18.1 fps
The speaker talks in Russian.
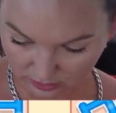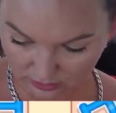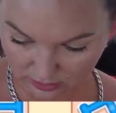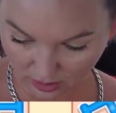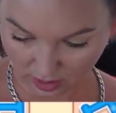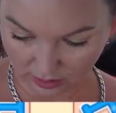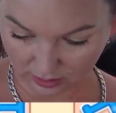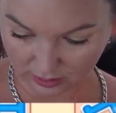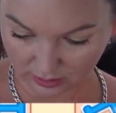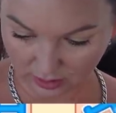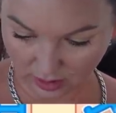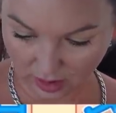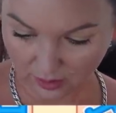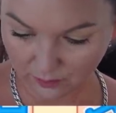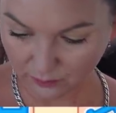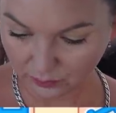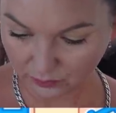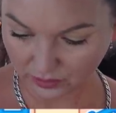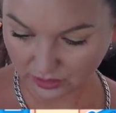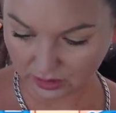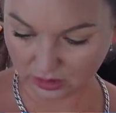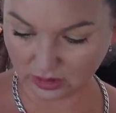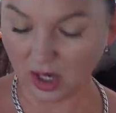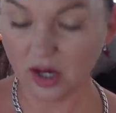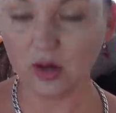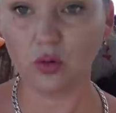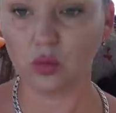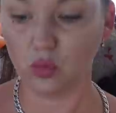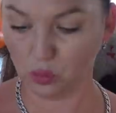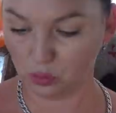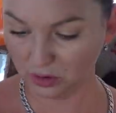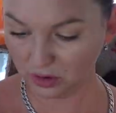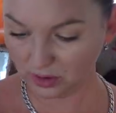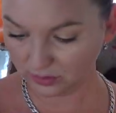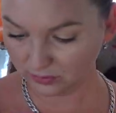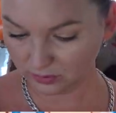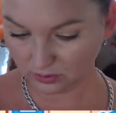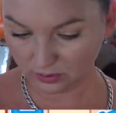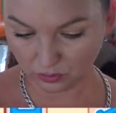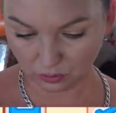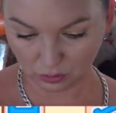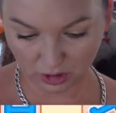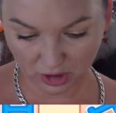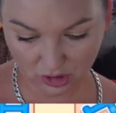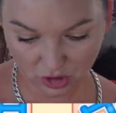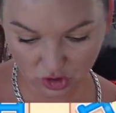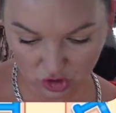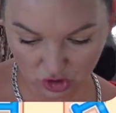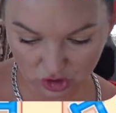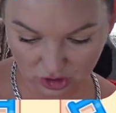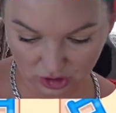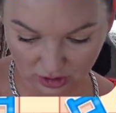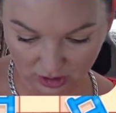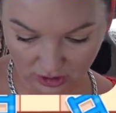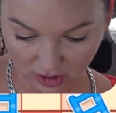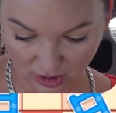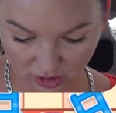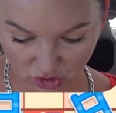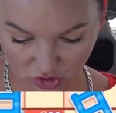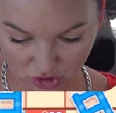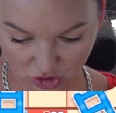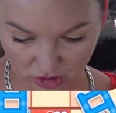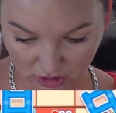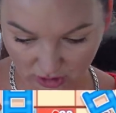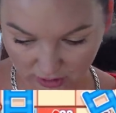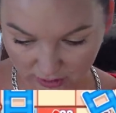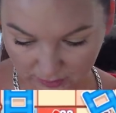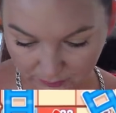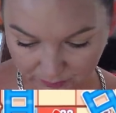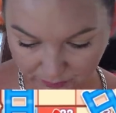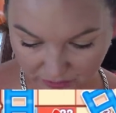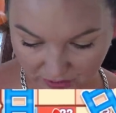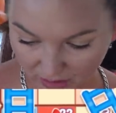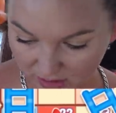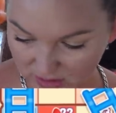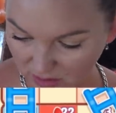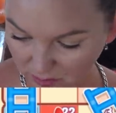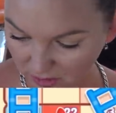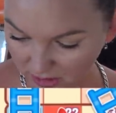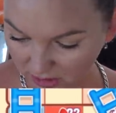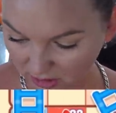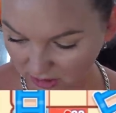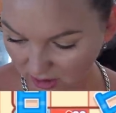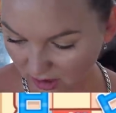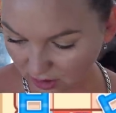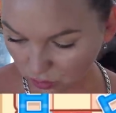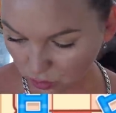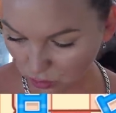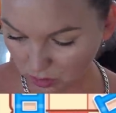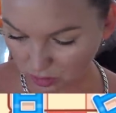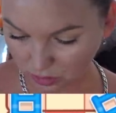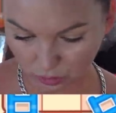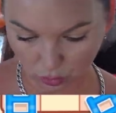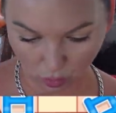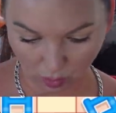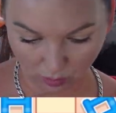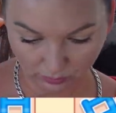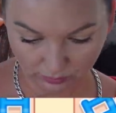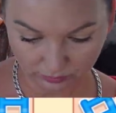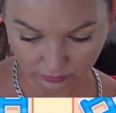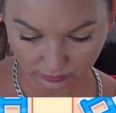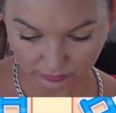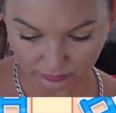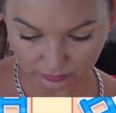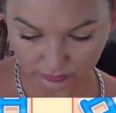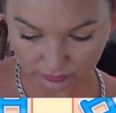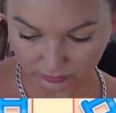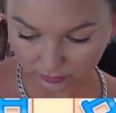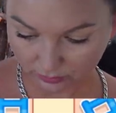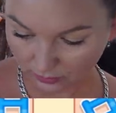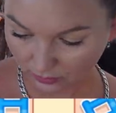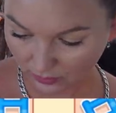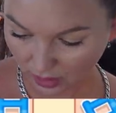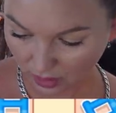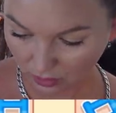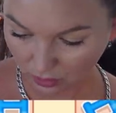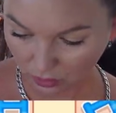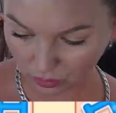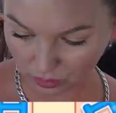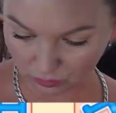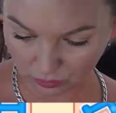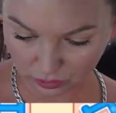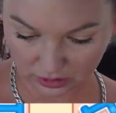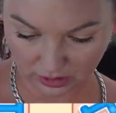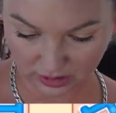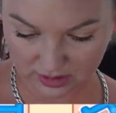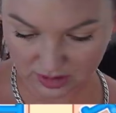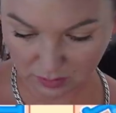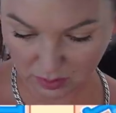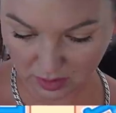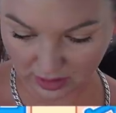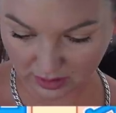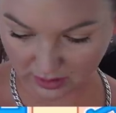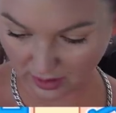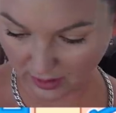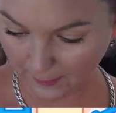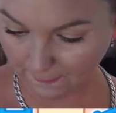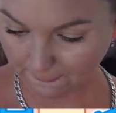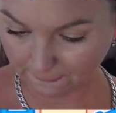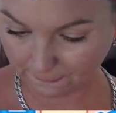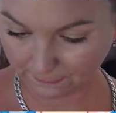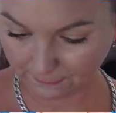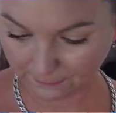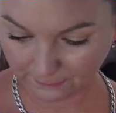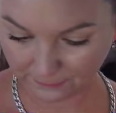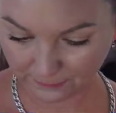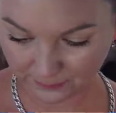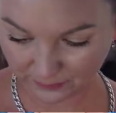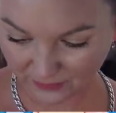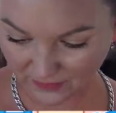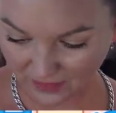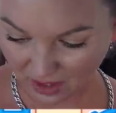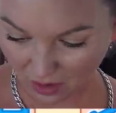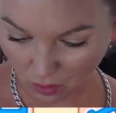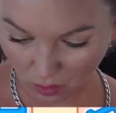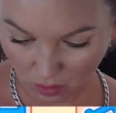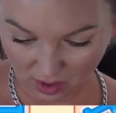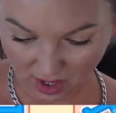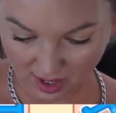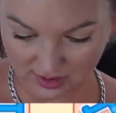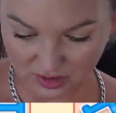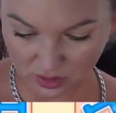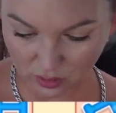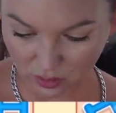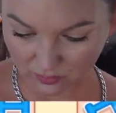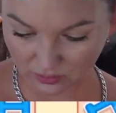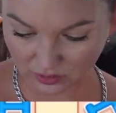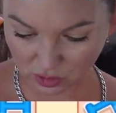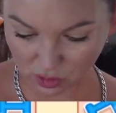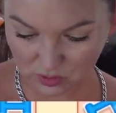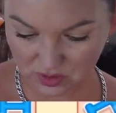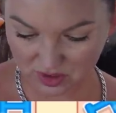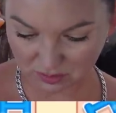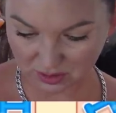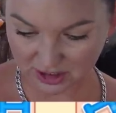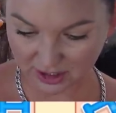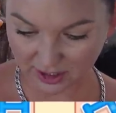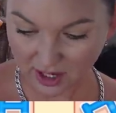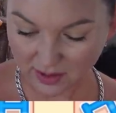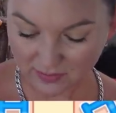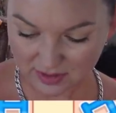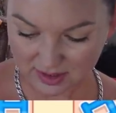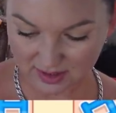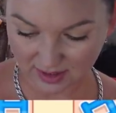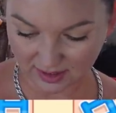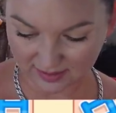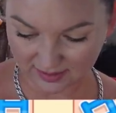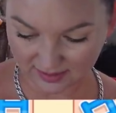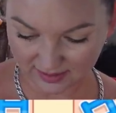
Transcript: Так, я кидаю кубик. У меня на 4. Я на 4. Теперь кидает кубик Том. У него 3. Теперь я. Ух, как здорово, Том, тебе нравится?